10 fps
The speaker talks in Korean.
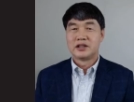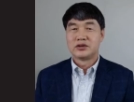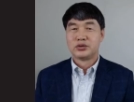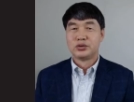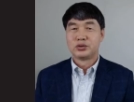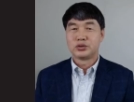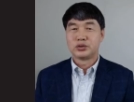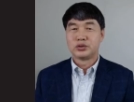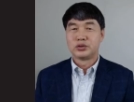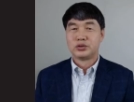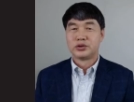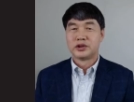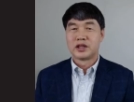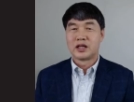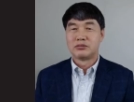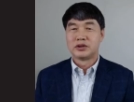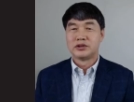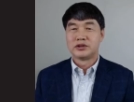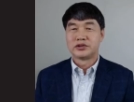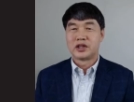주, 주석을
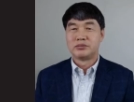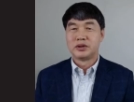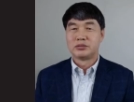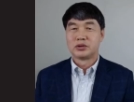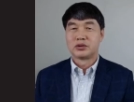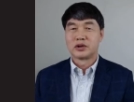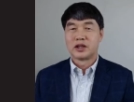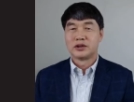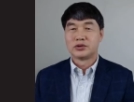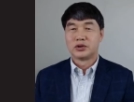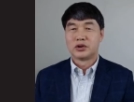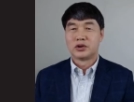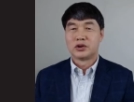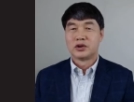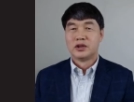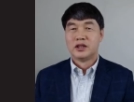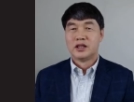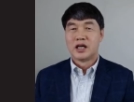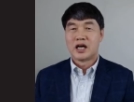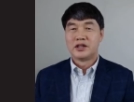한번 살펴보도록 하죠.
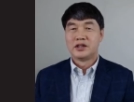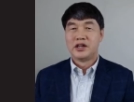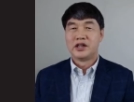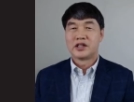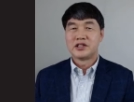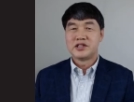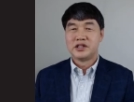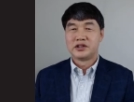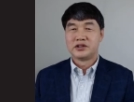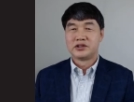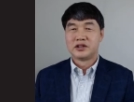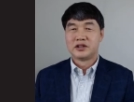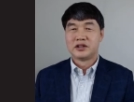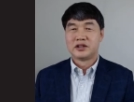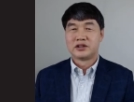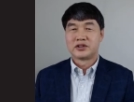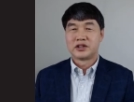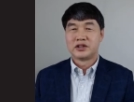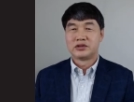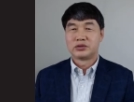한 네 가지의 뜻을 어,
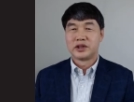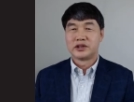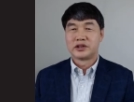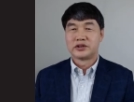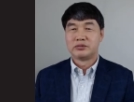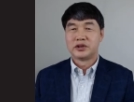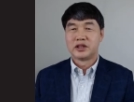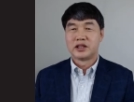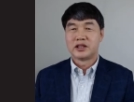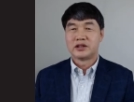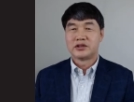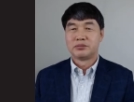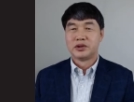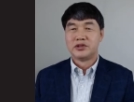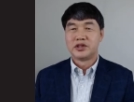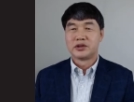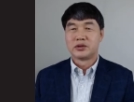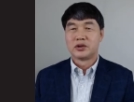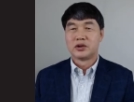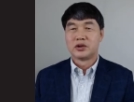찾을 수가 있겠습니다. 첫
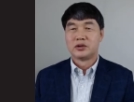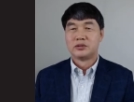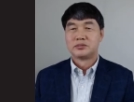번째로,